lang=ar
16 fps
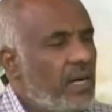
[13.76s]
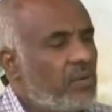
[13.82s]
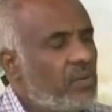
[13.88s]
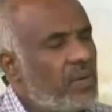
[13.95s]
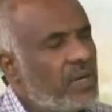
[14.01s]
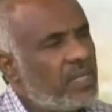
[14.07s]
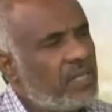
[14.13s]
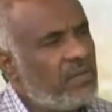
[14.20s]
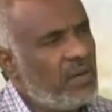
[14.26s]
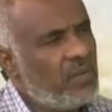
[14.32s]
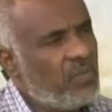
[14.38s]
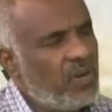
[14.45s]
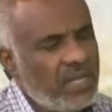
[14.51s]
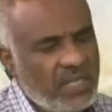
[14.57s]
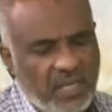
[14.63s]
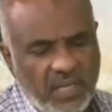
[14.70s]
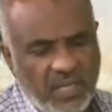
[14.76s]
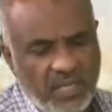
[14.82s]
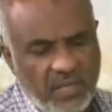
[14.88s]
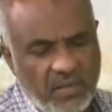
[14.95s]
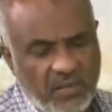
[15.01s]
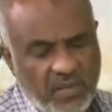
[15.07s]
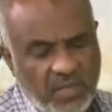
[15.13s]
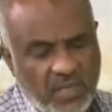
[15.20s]
المباراه طبعا مؤجله
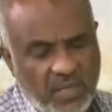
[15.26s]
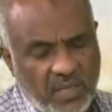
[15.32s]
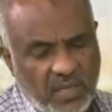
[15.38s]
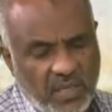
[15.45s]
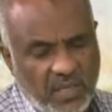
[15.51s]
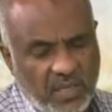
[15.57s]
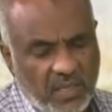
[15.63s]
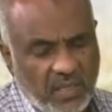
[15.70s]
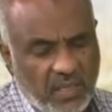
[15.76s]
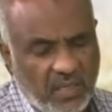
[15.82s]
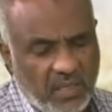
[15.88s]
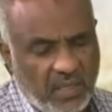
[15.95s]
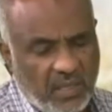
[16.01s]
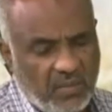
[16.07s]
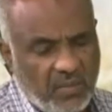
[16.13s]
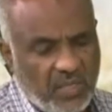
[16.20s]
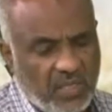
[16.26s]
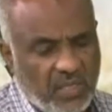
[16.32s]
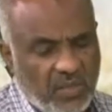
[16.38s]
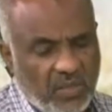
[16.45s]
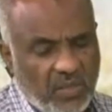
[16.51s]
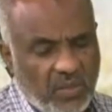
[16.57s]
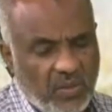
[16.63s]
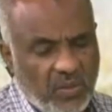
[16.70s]
هي من الجوله الاولى من
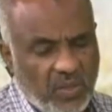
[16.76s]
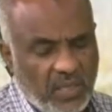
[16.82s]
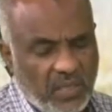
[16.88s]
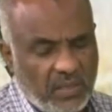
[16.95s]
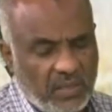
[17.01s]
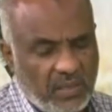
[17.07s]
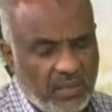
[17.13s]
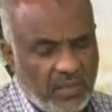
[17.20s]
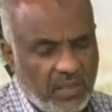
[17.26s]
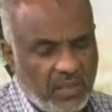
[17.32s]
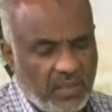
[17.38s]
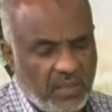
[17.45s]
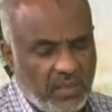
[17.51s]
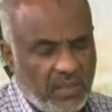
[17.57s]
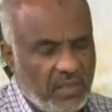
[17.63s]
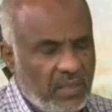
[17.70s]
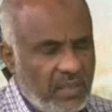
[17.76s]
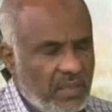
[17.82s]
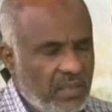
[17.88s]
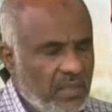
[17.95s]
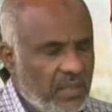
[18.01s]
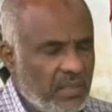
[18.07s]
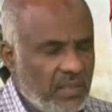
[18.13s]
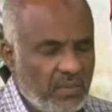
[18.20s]
الجوله الاولى
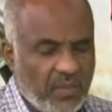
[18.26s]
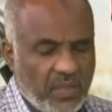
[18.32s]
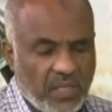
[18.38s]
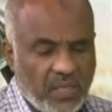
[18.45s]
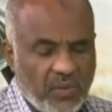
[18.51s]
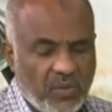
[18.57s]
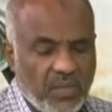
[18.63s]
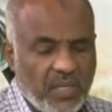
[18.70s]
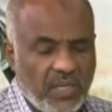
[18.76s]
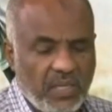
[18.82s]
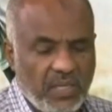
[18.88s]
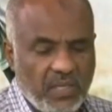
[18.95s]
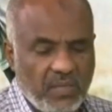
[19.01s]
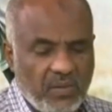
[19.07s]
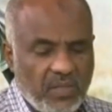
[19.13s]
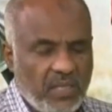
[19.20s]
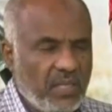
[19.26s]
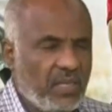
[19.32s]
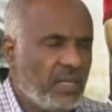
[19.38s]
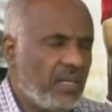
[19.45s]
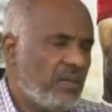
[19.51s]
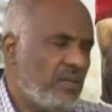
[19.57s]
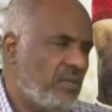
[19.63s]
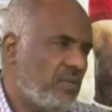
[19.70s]
المريخ والاهلي
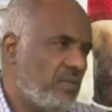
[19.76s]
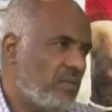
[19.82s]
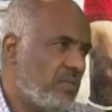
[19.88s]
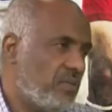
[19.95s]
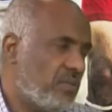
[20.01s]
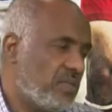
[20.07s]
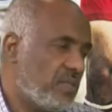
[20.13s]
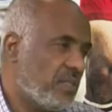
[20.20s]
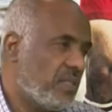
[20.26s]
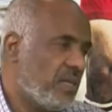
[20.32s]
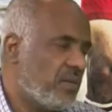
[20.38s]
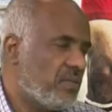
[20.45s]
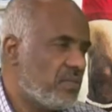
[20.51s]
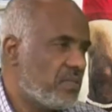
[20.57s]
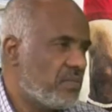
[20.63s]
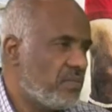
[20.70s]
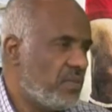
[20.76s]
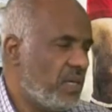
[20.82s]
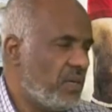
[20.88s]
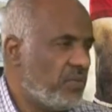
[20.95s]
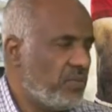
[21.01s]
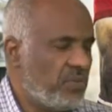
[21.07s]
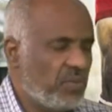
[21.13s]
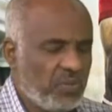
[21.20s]
والهلال وصن داونز
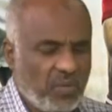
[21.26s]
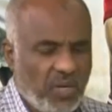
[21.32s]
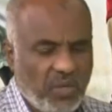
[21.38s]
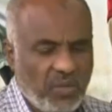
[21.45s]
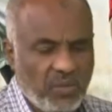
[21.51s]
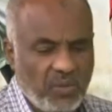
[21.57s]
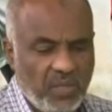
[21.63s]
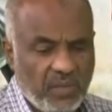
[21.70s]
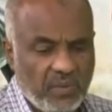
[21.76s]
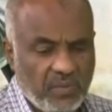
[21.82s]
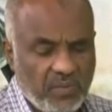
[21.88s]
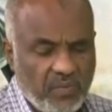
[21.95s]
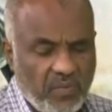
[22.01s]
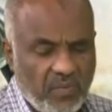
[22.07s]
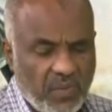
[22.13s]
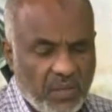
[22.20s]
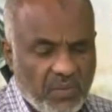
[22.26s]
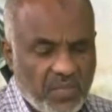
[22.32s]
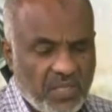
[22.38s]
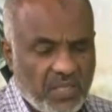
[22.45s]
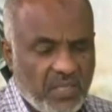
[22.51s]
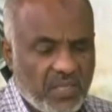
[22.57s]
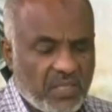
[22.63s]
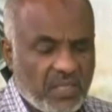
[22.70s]
بيلعبوا في المجموعه الاولى
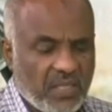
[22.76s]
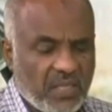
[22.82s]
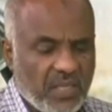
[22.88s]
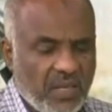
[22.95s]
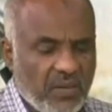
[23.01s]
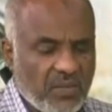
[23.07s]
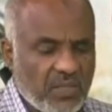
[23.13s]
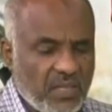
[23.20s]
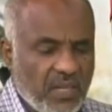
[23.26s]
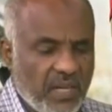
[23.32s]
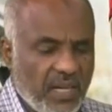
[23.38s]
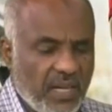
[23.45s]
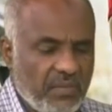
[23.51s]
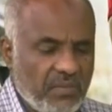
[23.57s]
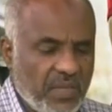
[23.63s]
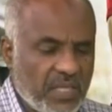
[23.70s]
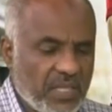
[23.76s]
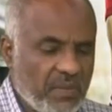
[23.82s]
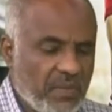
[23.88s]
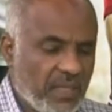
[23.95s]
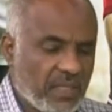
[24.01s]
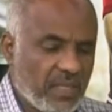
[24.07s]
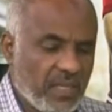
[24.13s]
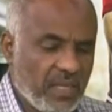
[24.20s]
للصدارة صن داونز الى الان
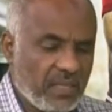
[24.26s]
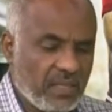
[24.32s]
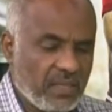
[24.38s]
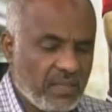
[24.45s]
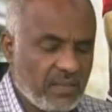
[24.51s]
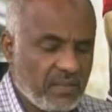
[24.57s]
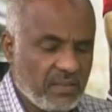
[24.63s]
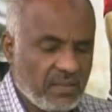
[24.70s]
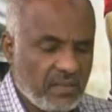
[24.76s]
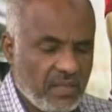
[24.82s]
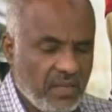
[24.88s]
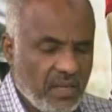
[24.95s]
بسبع نقاط نعم